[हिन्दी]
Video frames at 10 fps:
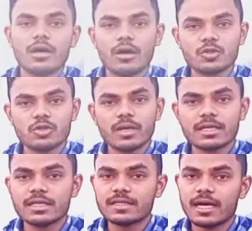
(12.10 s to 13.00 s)
और जो है
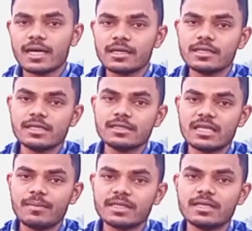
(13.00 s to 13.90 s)
किसान
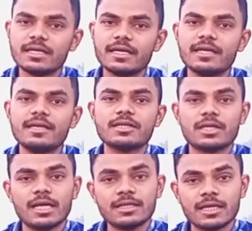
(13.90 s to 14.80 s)
इनसे बचने के लिए
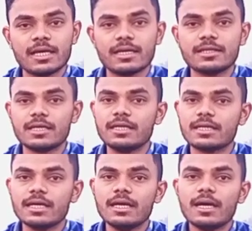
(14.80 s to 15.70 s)
तरह तरह के
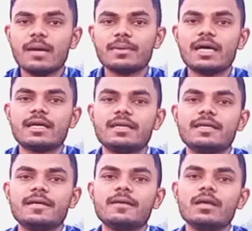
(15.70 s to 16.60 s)
तरीके अपना रहे
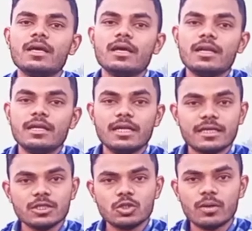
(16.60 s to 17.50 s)
हैं
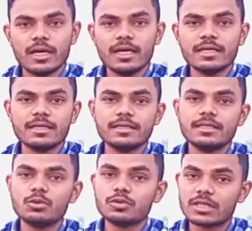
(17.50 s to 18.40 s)
लेकिन जो है
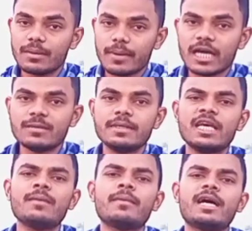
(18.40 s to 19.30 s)
उसके बाद भी
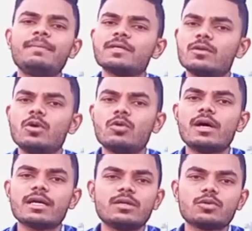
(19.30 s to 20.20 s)
ये हमारी फसलों को
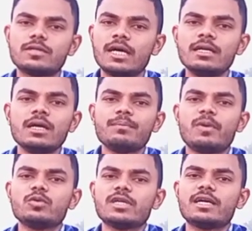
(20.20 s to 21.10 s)
वाकई नुकसान
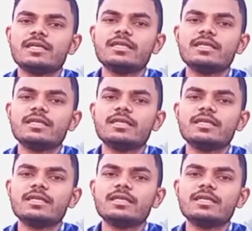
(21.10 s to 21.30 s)
पहुँचा